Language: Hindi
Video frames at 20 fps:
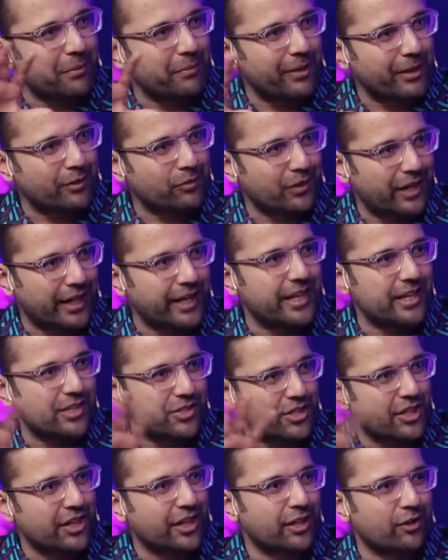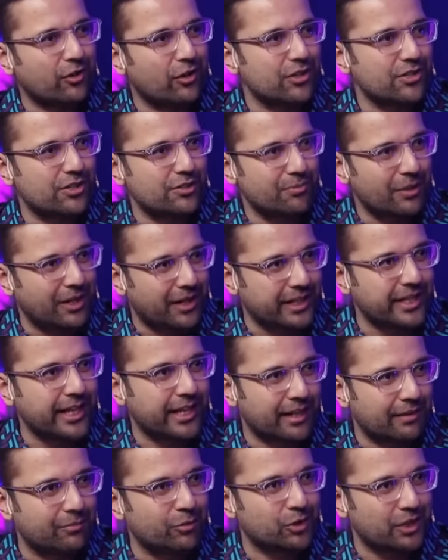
पे मैंने सुना है इंजीनियरिंग कॉलेजेस में लड़कियां कम